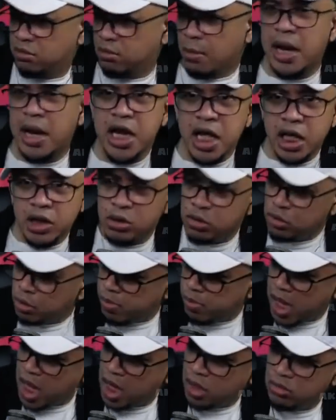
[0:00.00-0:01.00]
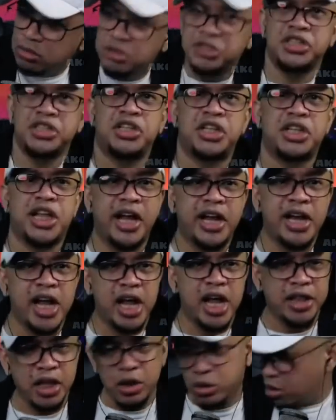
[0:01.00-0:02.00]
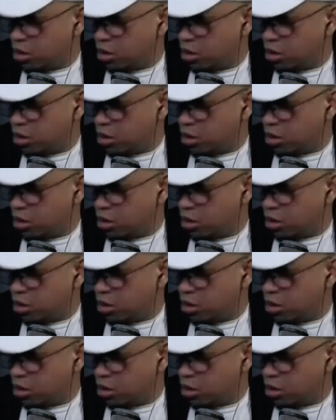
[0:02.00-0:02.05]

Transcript: Mali ito, gobyerno, sisitahin natin